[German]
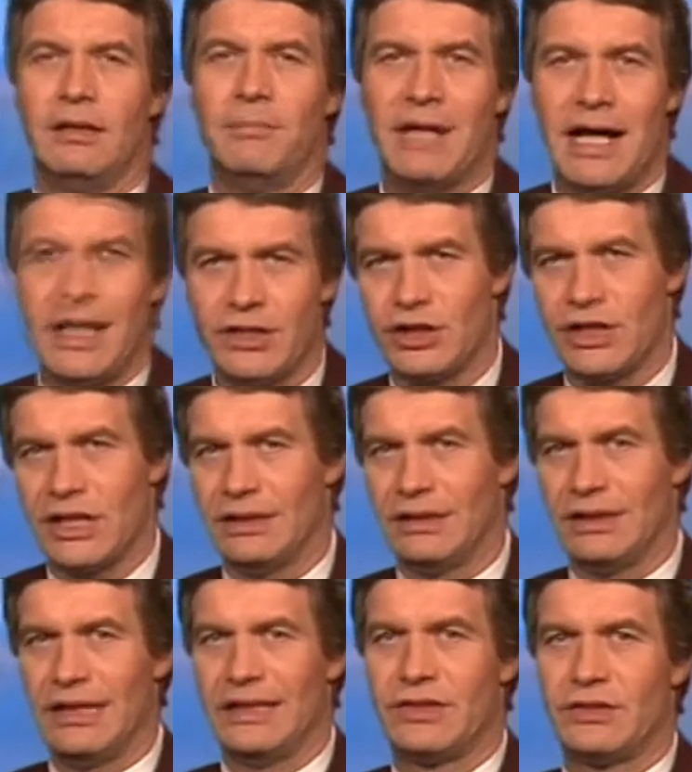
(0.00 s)
Den
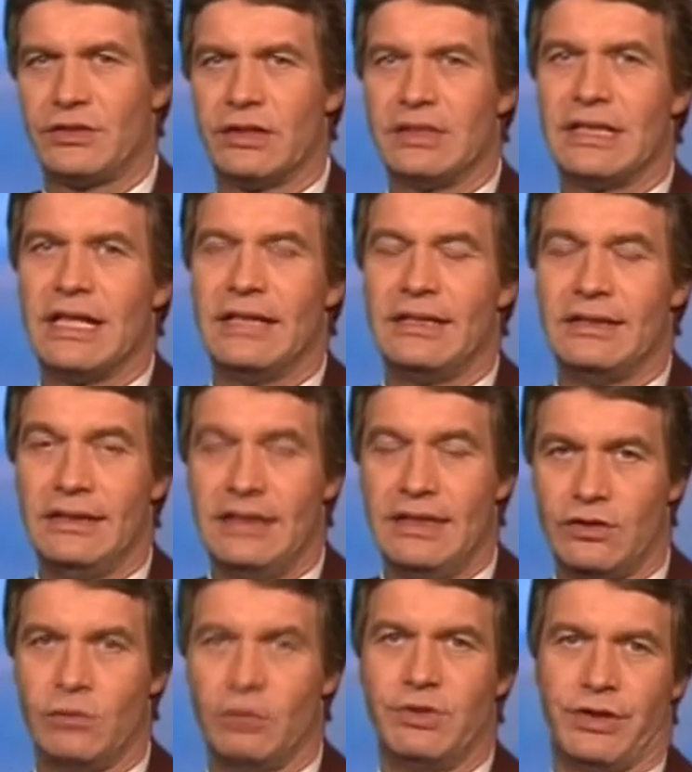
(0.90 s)
Badestätten geht es zurzeit
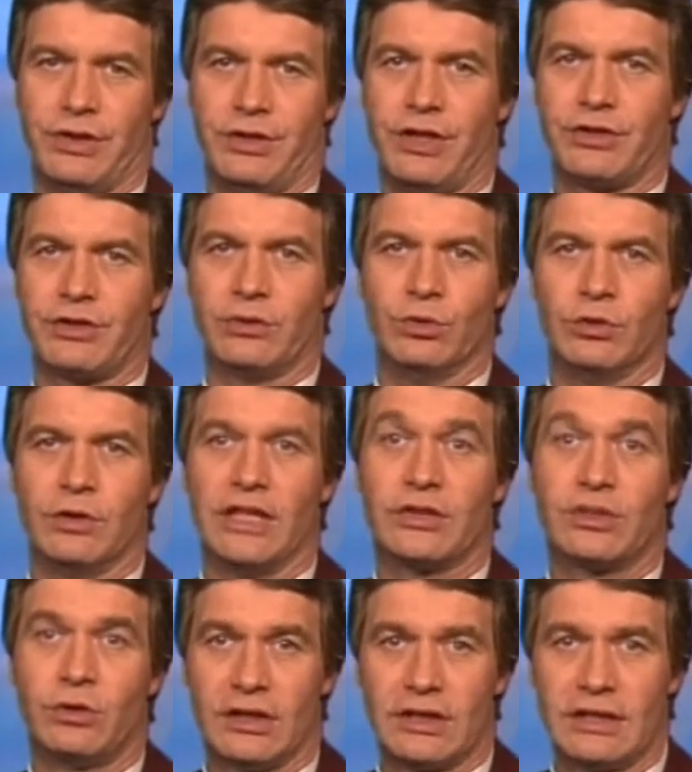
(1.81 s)
nicht so besonders gut.
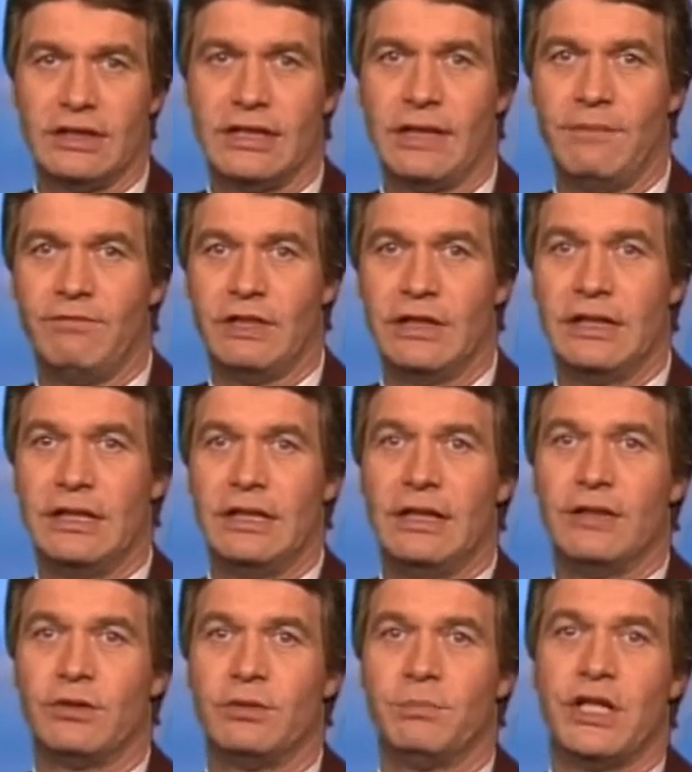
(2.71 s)
Erst kürzlich haben wir
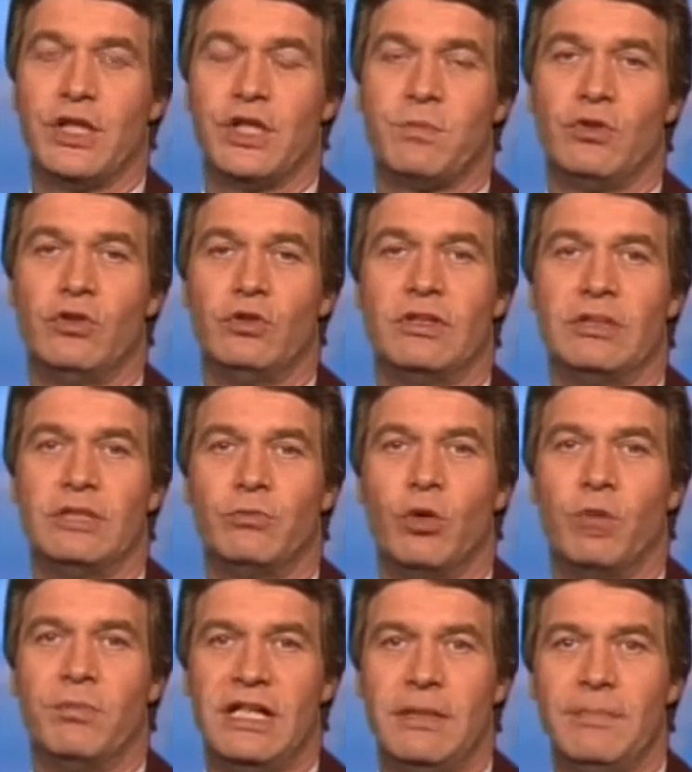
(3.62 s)
zum Beispiel über die
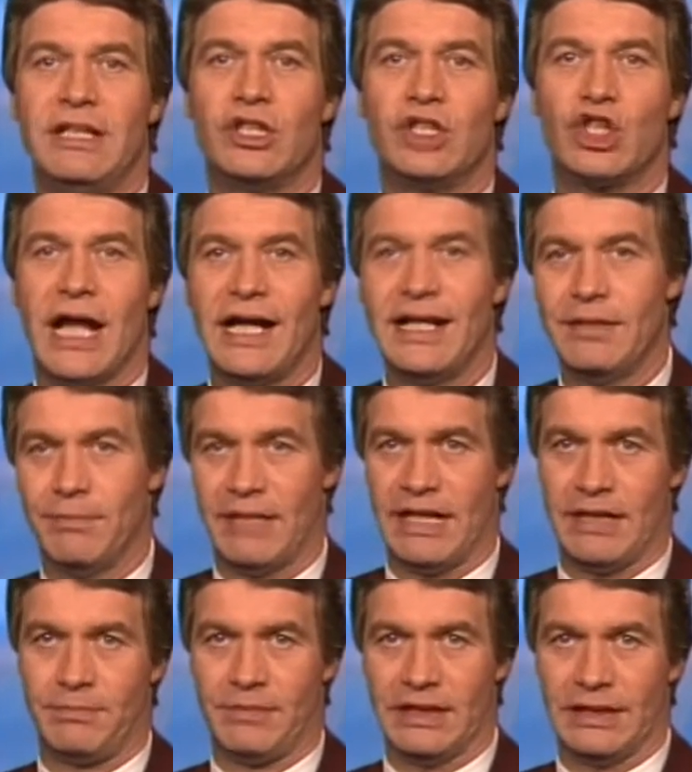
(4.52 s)
Probleme in
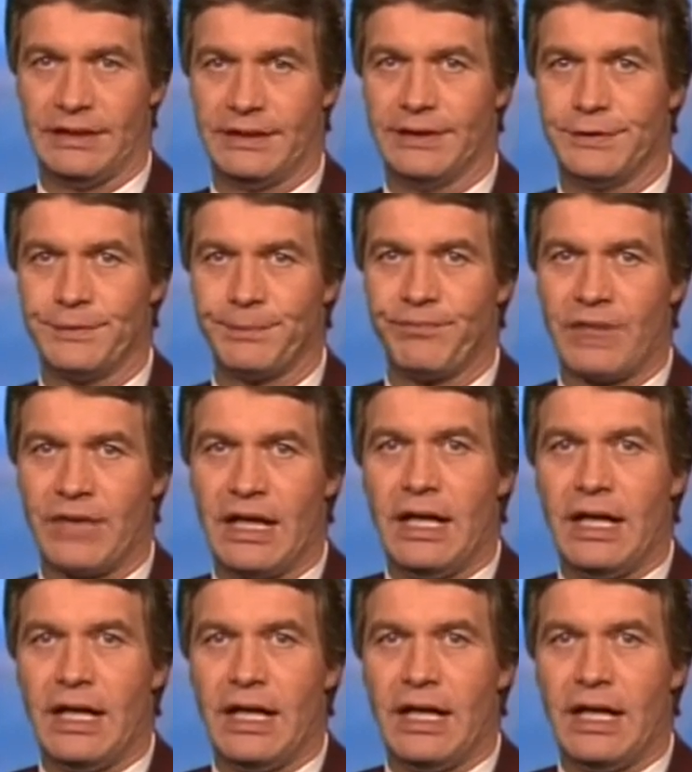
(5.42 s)
Schlangenbad berichtet.